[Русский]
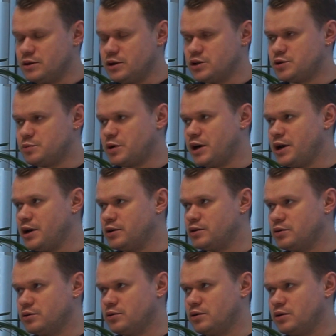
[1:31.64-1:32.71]
наш
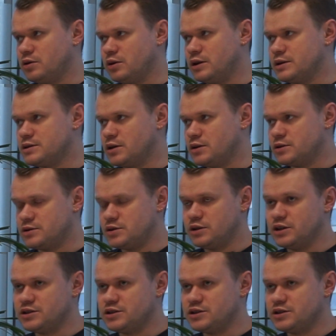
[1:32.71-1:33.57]
проект, он достаточно,